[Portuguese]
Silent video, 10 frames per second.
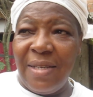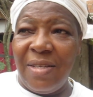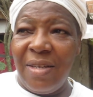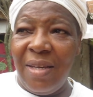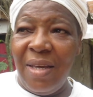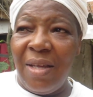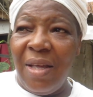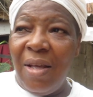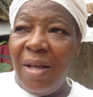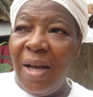gente aqui,
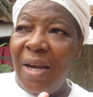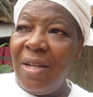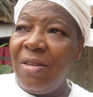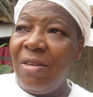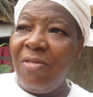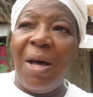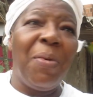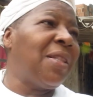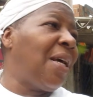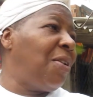garanto que não vai
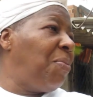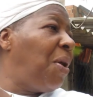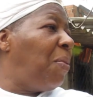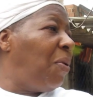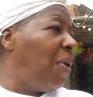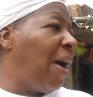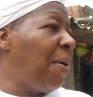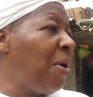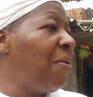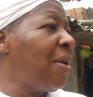botar no mesmo lugar.
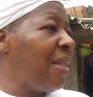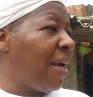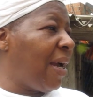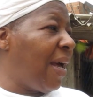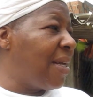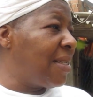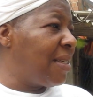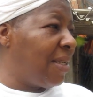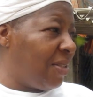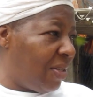Mesmo que dê casa,
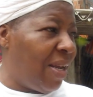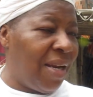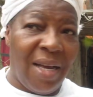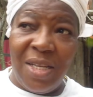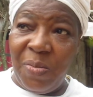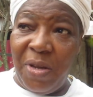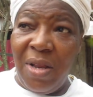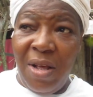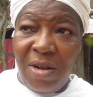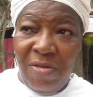que eles derem casa pra
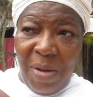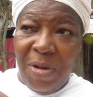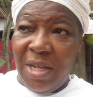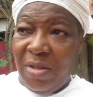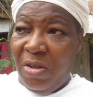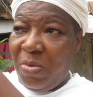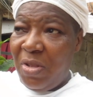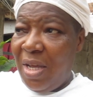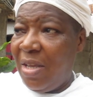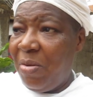gente, não vai botar todo
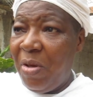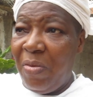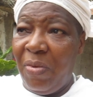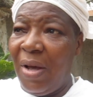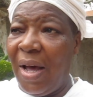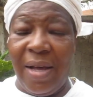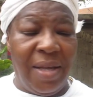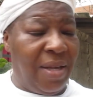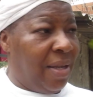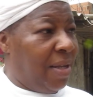mundo aqui no mesmo lugar.
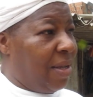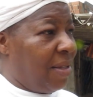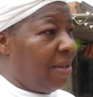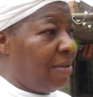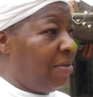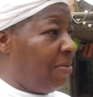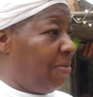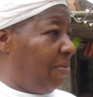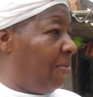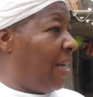Então,
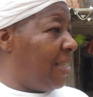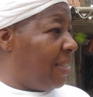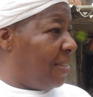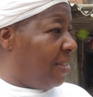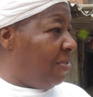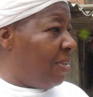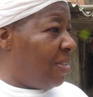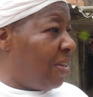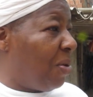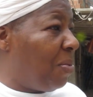vai
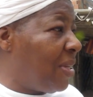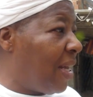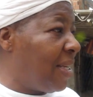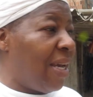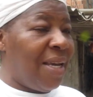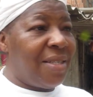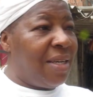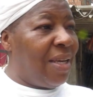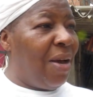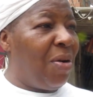dividir a comunidade. E a gente
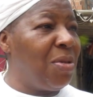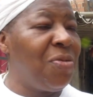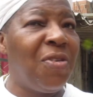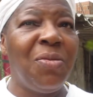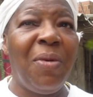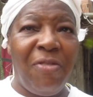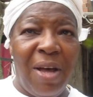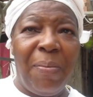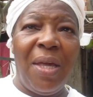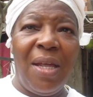aqui é como se fosse uma
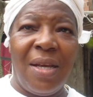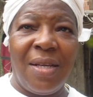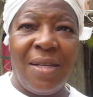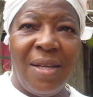família,